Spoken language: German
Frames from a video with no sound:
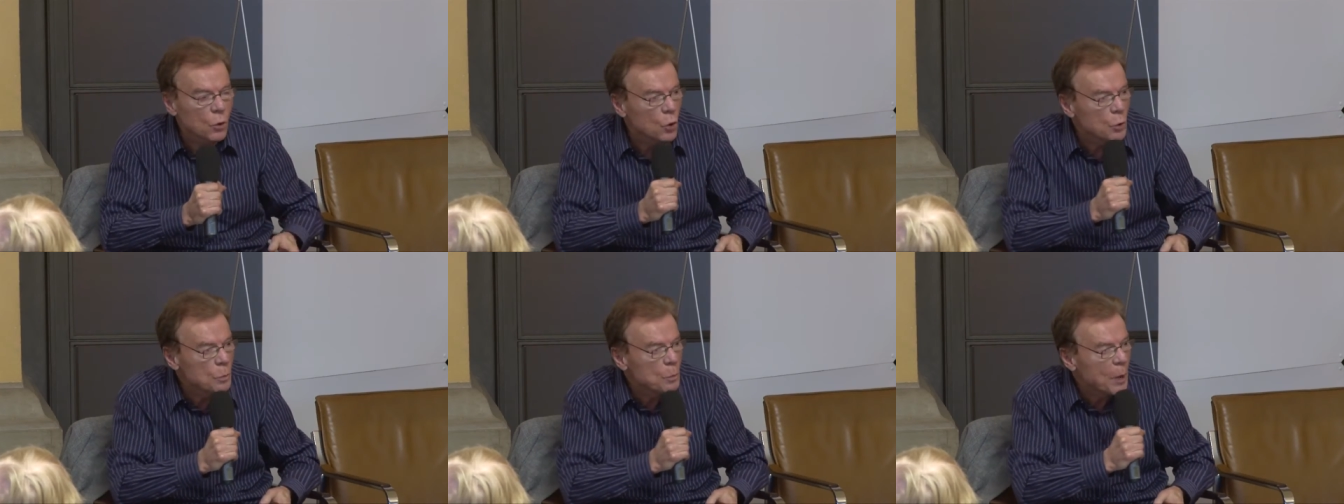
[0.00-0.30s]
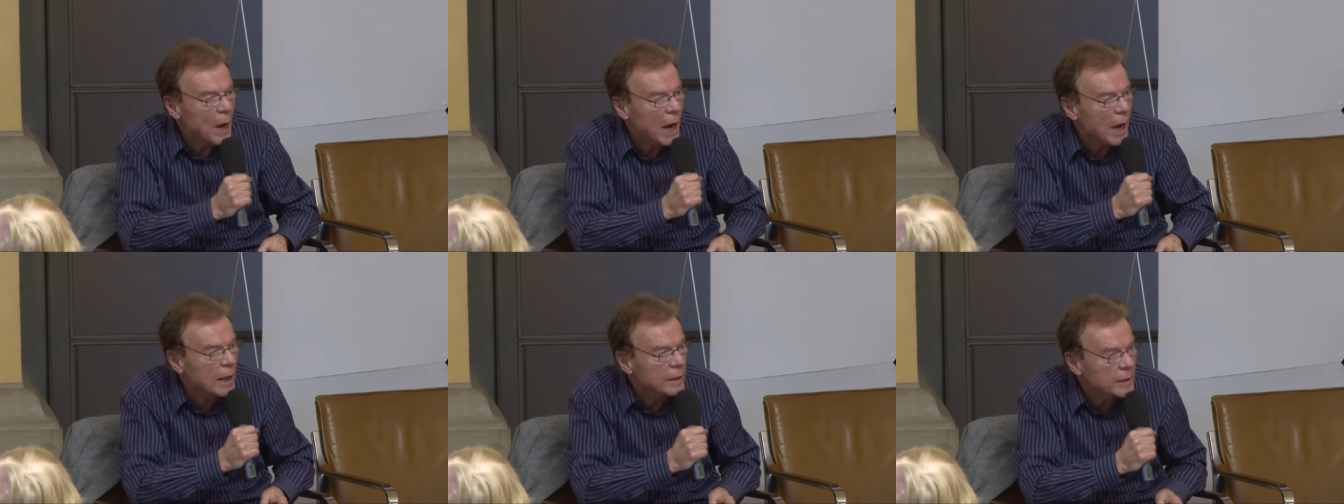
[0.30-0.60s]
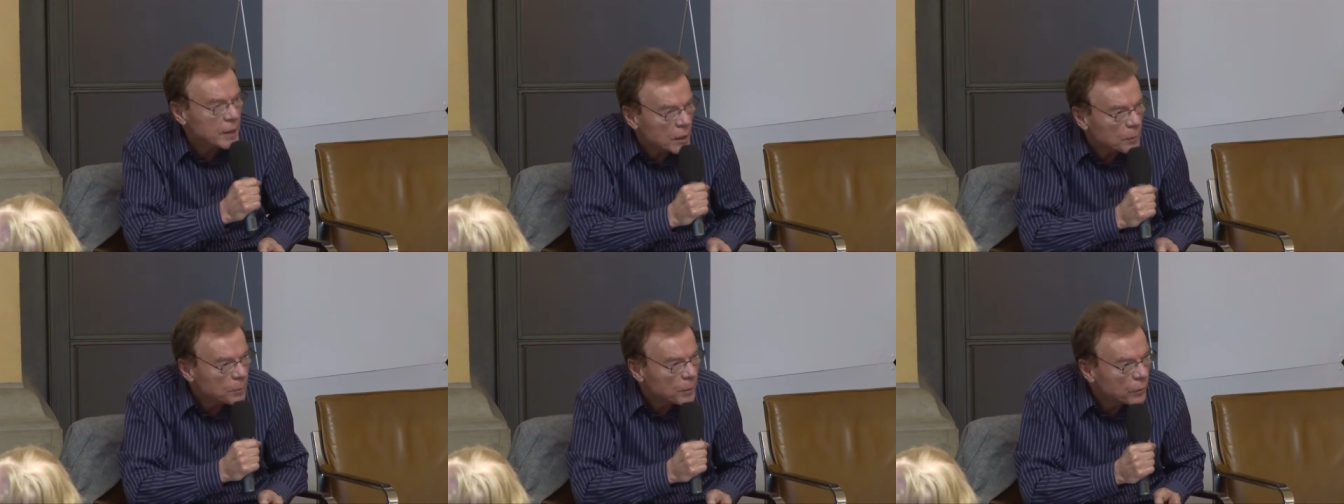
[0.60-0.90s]
und
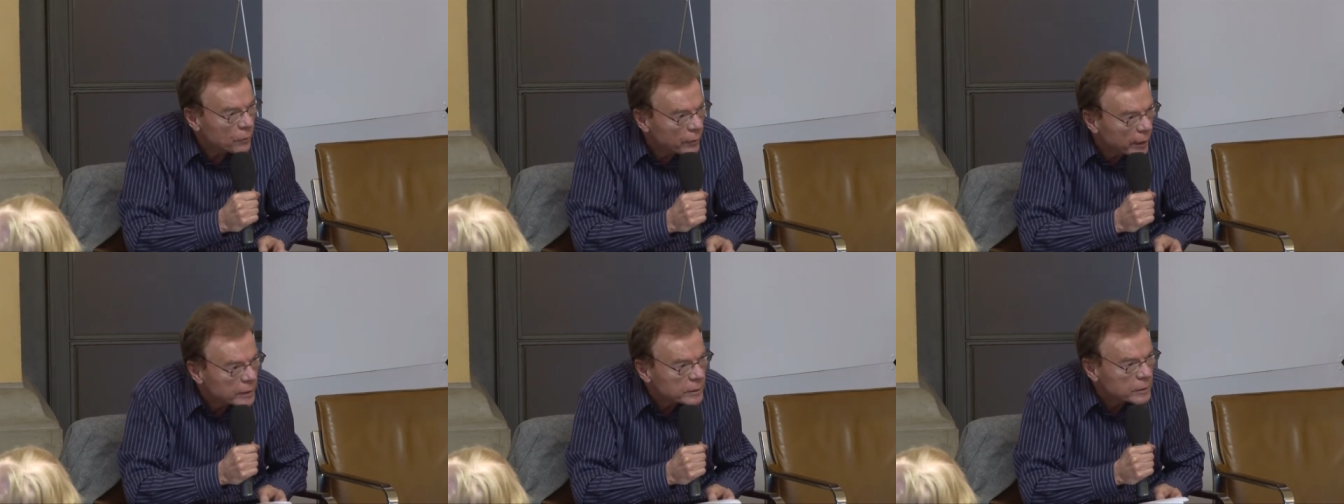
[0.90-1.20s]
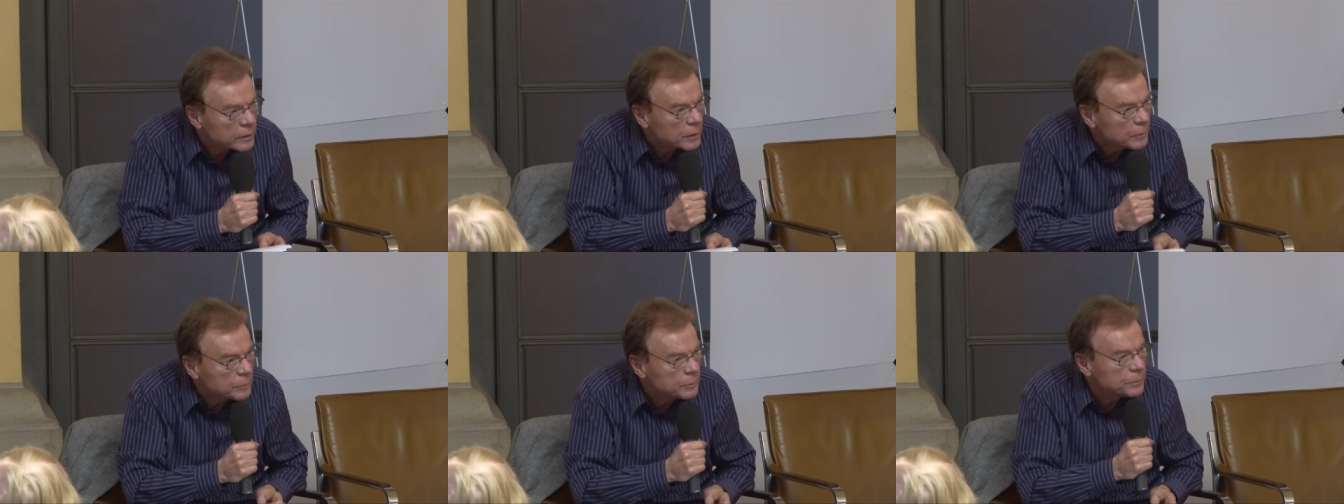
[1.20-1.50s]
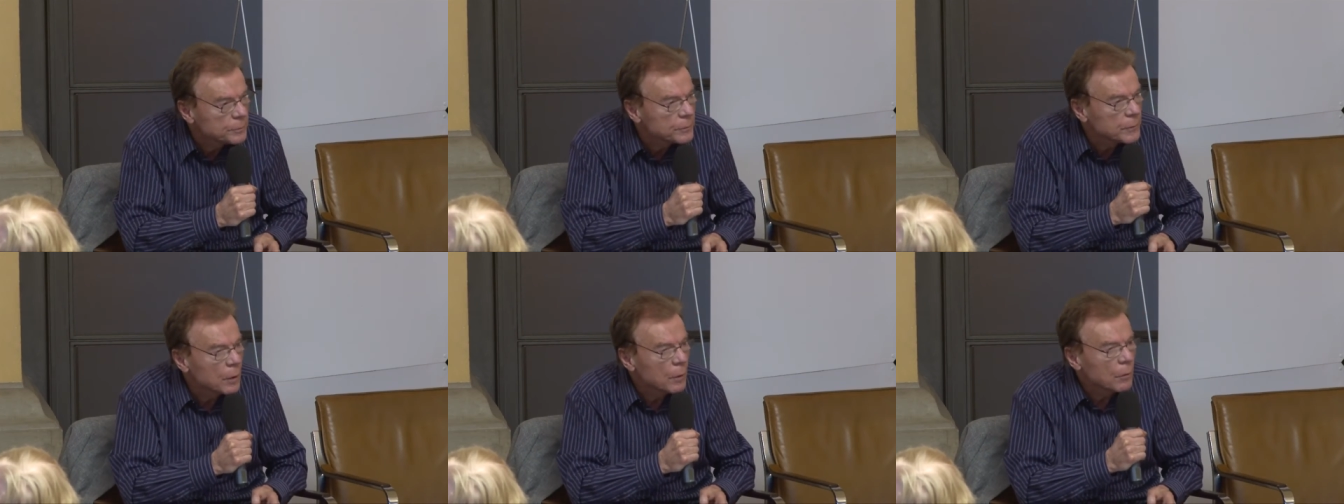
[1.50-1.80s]
Paradigmenwechsel.
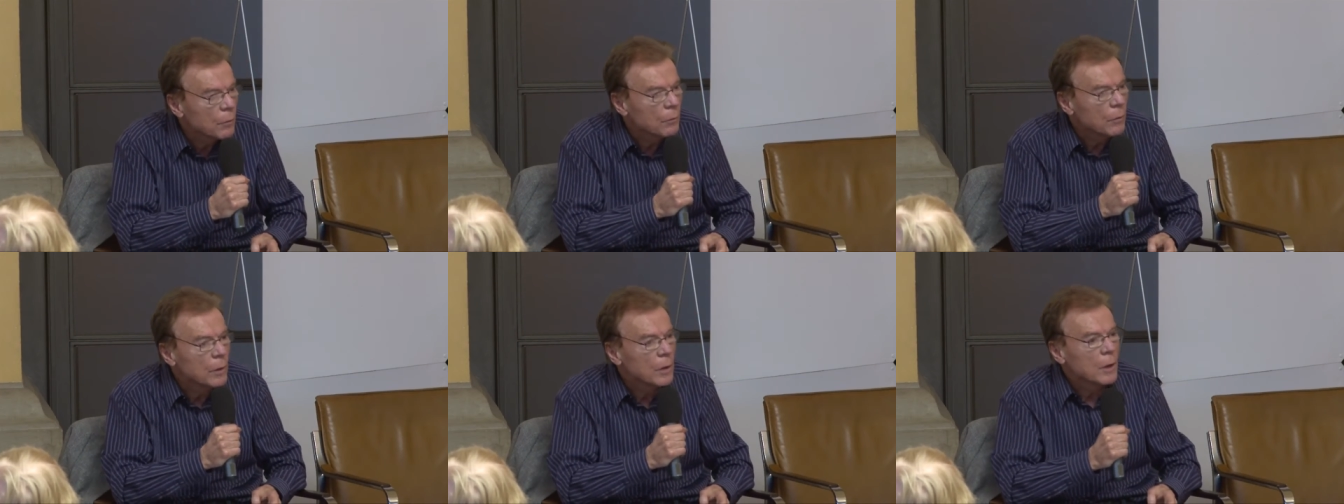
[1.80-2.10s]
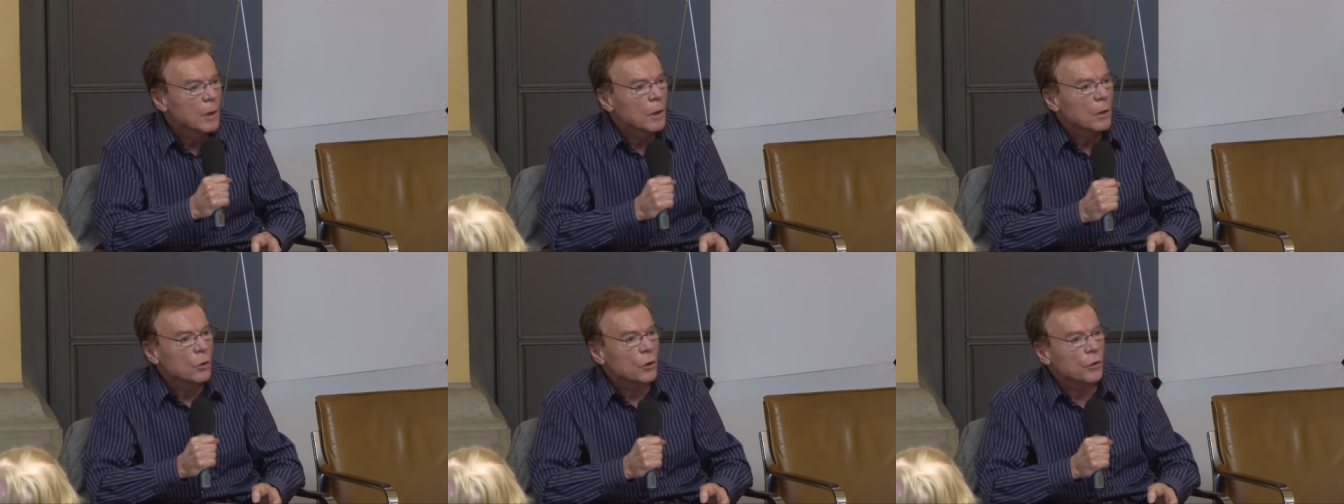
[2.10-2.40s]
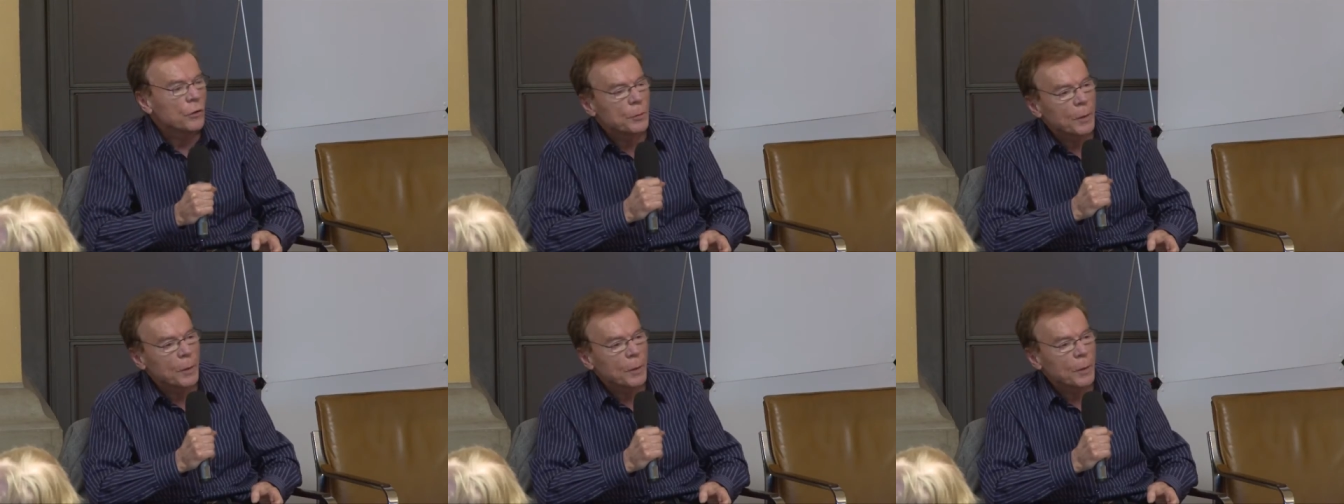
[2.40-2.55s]
Und